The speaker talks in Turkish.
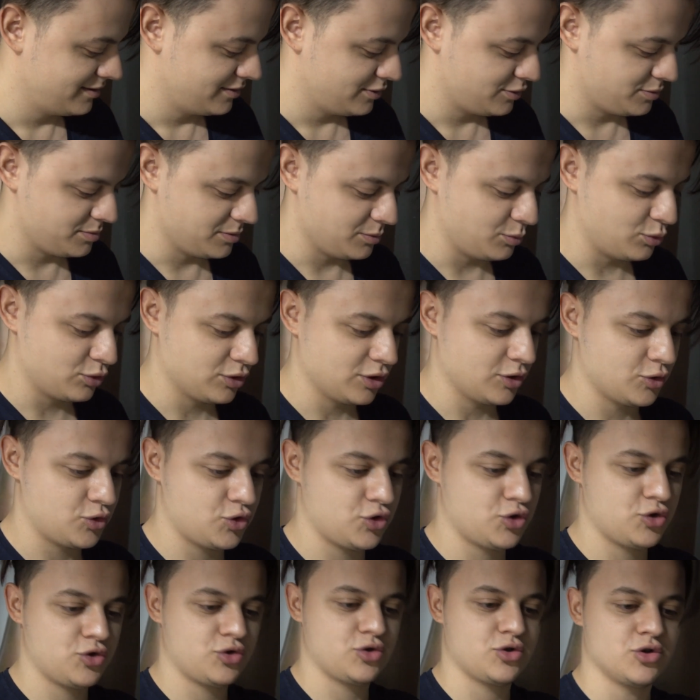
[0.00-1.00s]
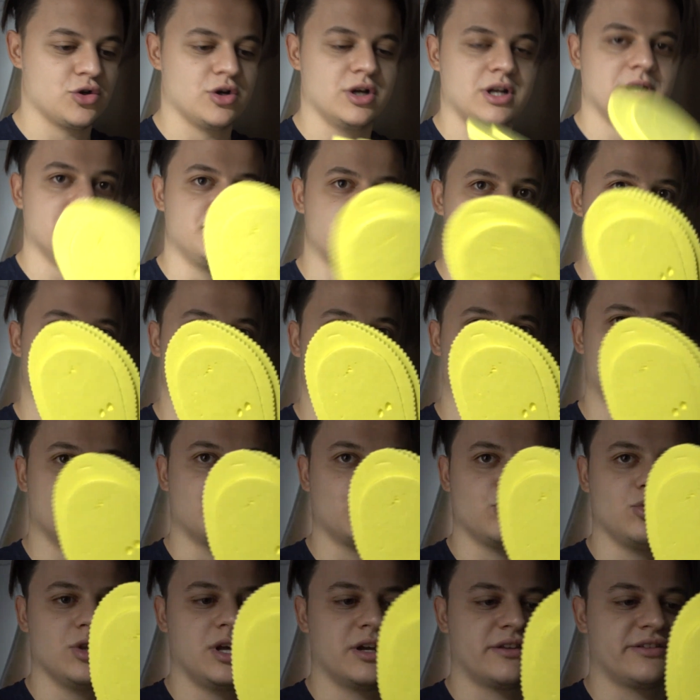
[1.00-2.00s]
Şimdi burada şöyle bir şey var.
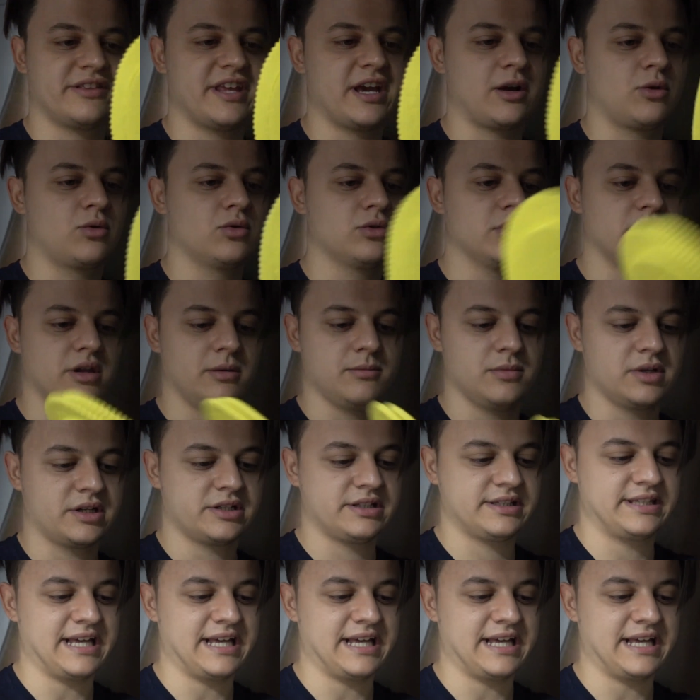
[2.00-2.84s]
Bunlar tek kullanımlık